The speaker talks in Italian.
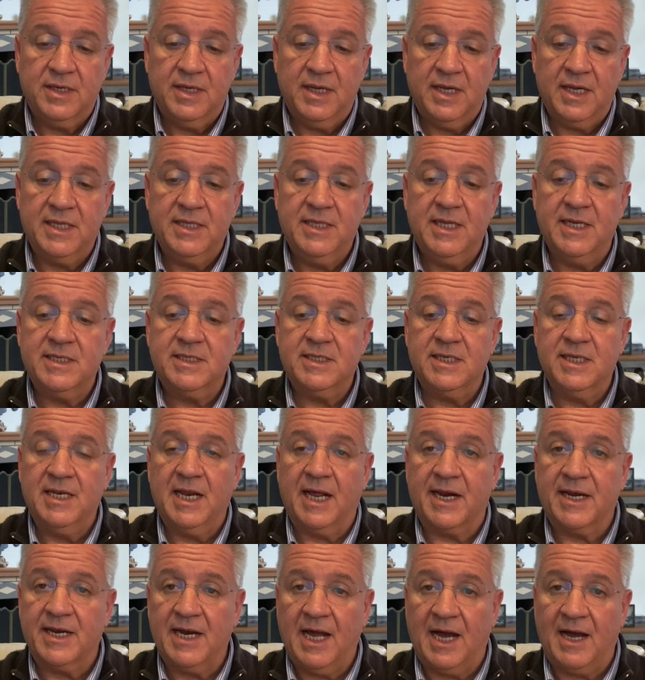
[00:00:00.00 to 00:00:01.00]
Ed essi
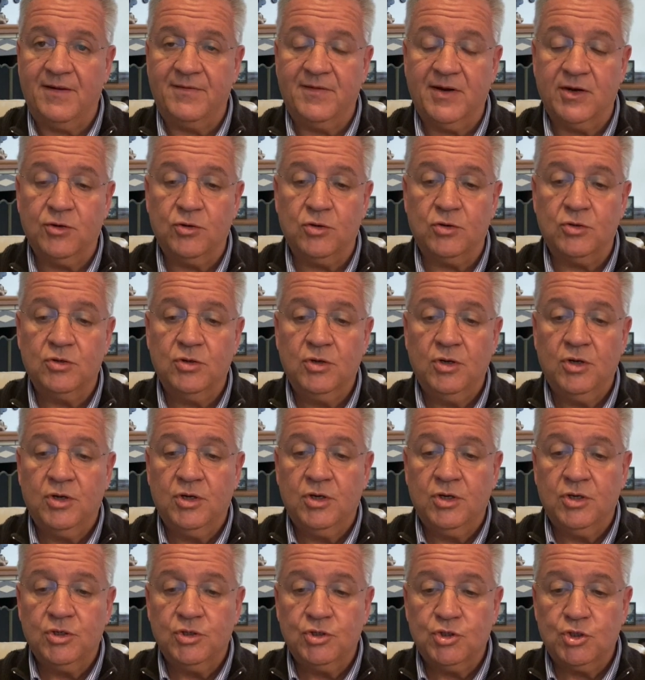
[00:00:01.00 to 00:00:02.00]
narravano
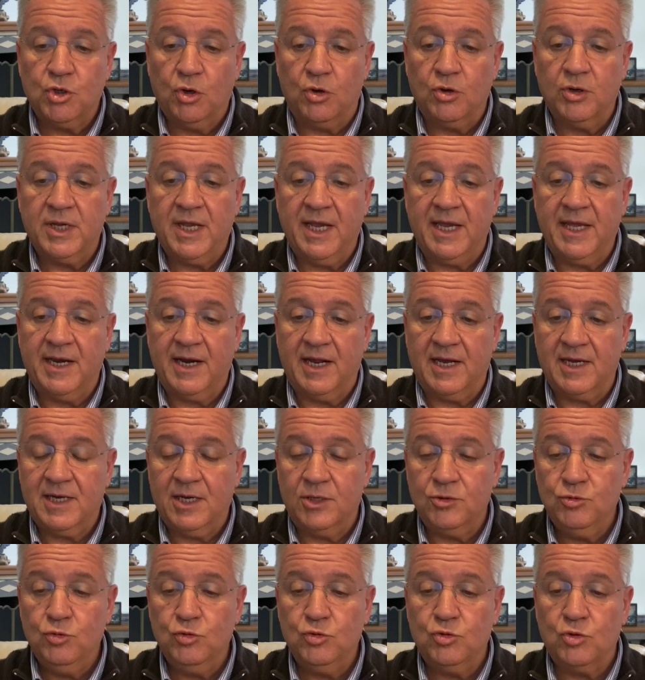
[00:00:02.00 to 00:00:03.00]
ciò che era
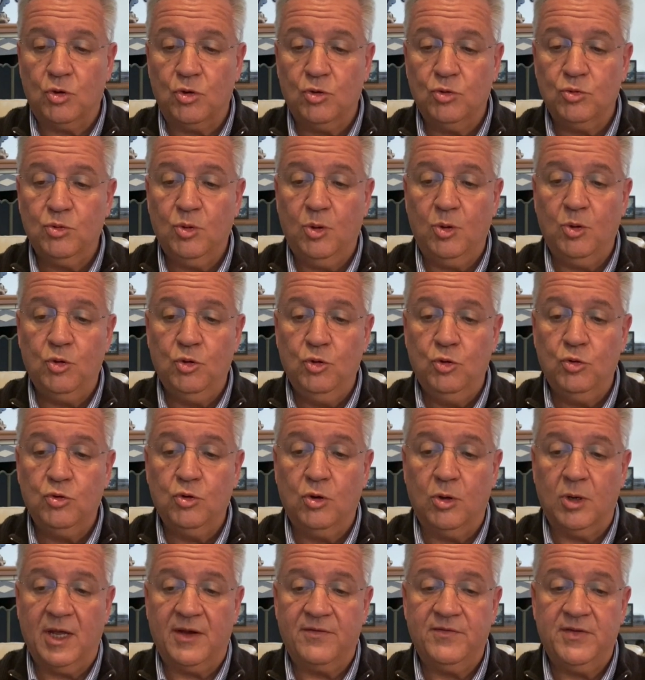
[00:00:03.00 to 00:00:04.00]
accaduto
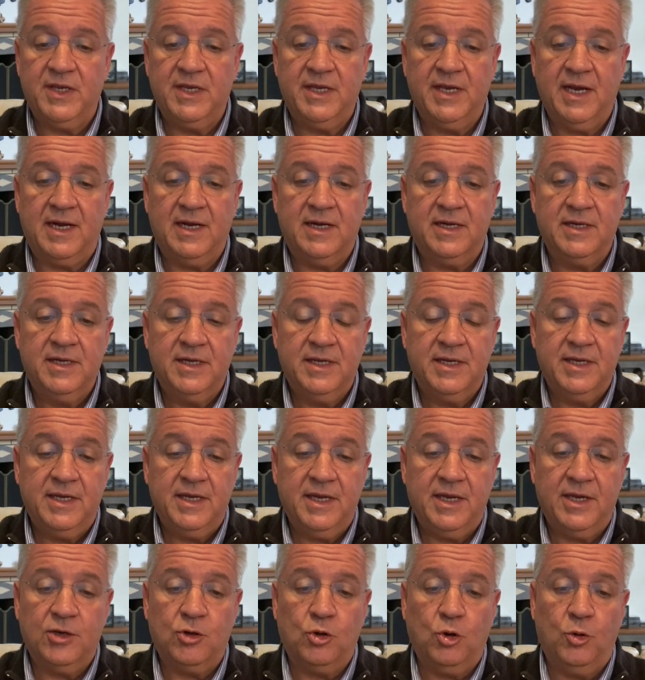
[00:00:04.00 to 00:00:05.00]
lungo la via
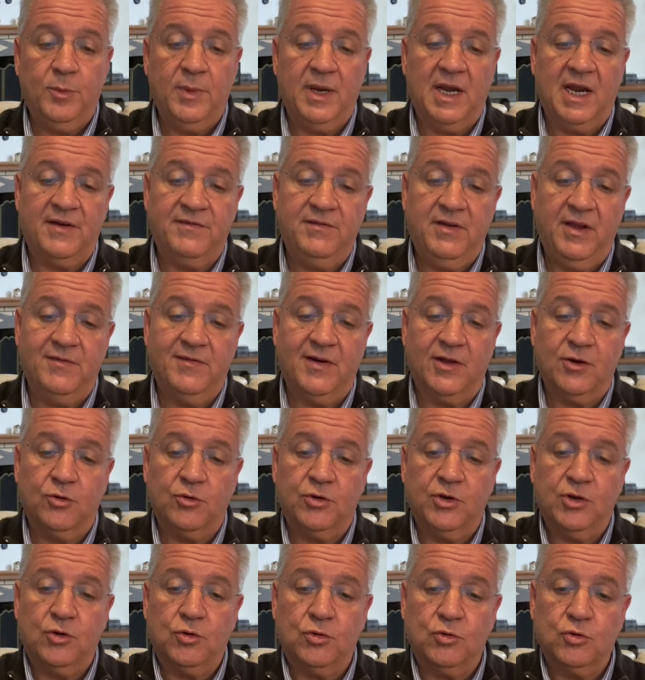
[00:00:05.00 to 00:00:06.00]
e come l'avevano
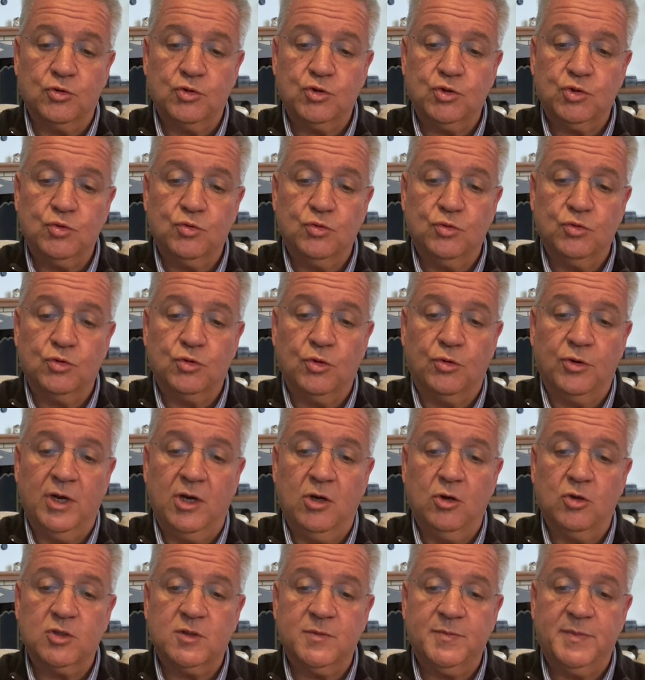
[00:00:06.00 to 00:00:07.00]
riconosciuto
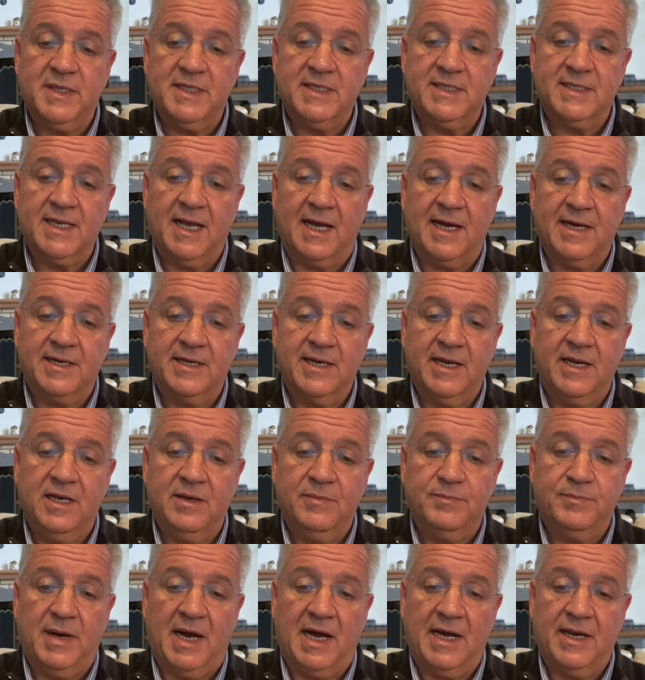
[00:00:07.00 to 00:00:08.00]
nello spezzare il
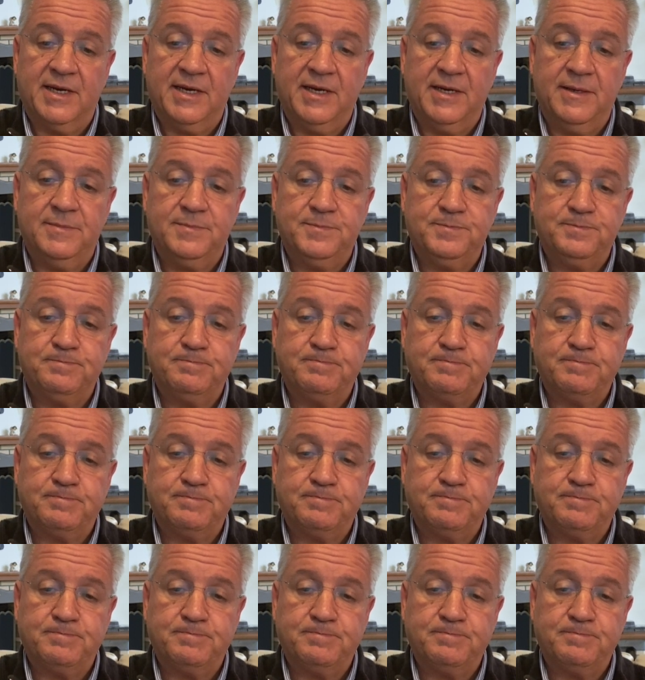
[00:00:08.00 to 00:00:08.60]
pane.